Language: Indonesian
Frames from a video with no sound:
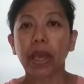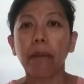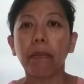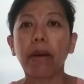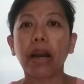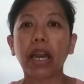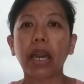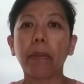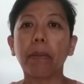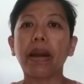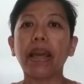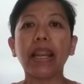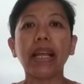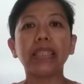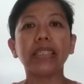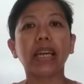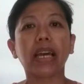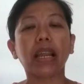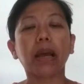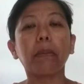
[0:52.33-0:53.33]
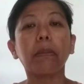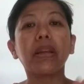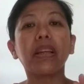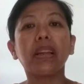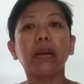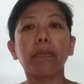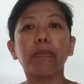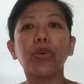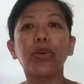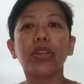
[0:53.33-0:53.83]
Bagaimana cara
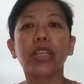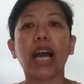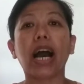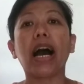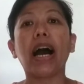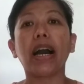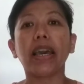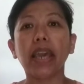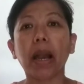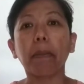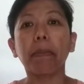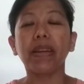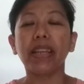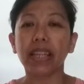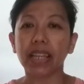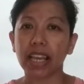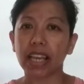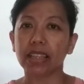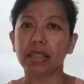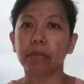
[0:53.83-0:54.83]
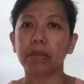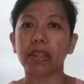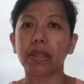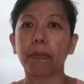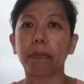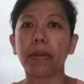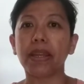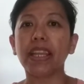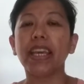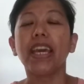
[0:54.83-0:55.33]
menepuk dahak yang benar ya
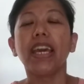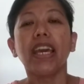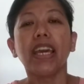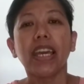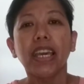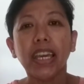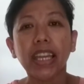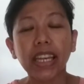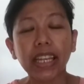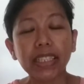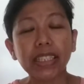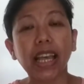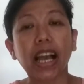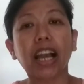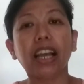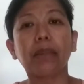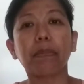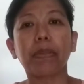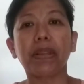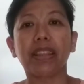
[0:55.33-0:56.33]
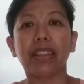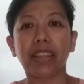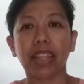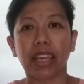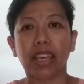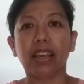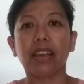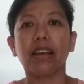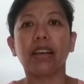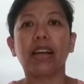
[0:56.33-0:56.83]
teman-teman Ini sangat
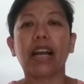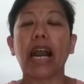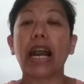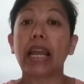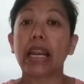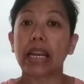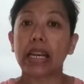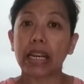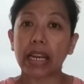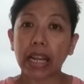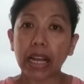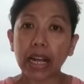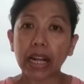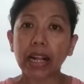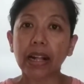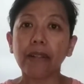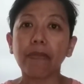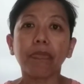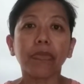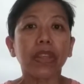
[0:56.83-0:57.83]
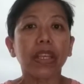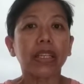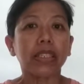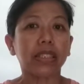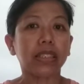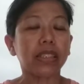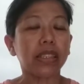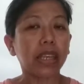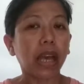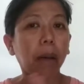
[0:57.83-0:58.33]
penting karena
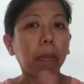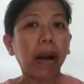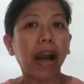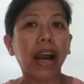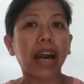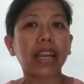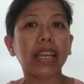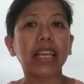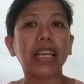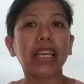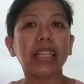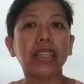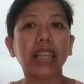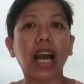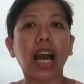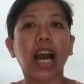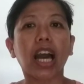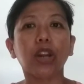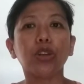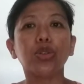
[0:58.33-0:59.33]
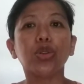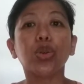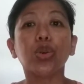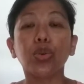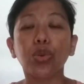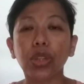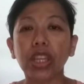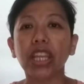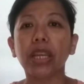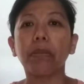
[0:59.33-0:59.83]
setiap hari kita harus
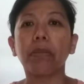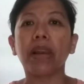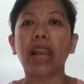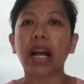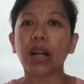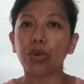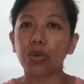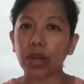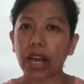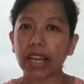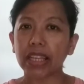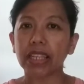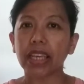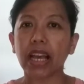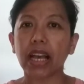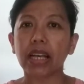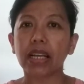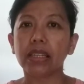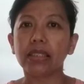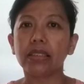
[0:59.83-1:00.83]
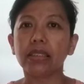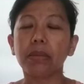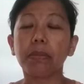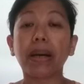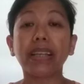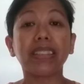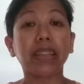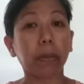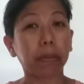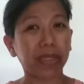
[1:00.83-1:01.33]
rutin melakukannya
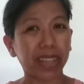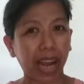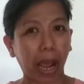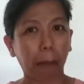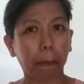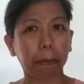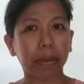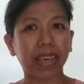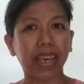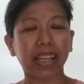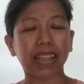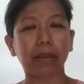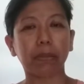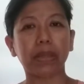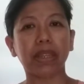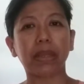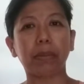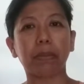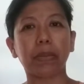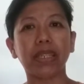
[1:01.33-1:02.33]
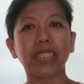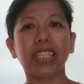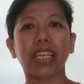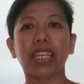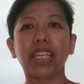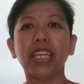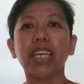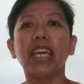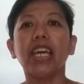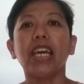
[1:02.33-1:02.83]
Semacam terapi ya teman-teman
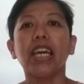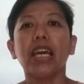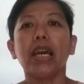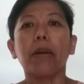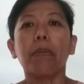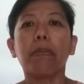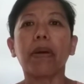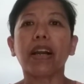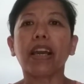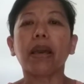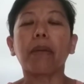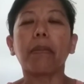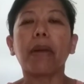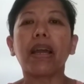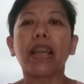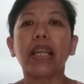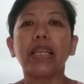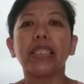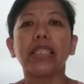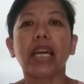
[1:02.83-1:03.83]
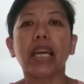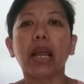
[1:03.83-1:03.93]
Jadi bagaimana cara